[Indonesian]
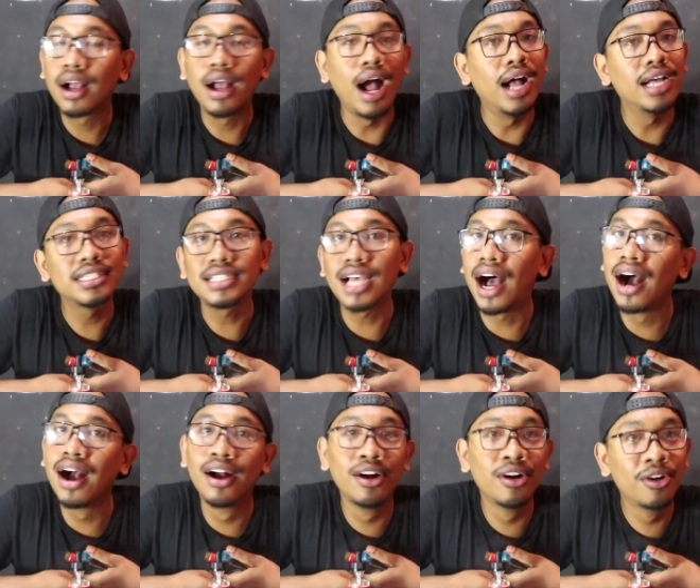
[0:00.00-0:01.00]
Kak
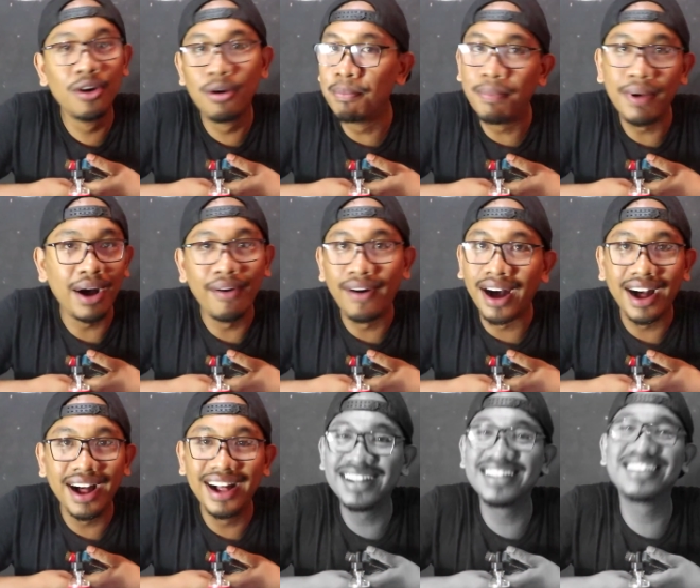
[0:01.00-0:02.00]
sanggup
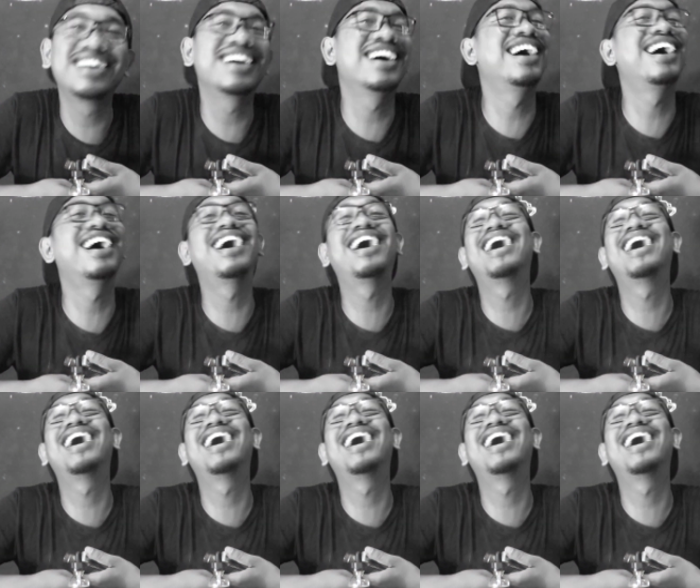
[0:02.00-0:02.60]
awak. Iya.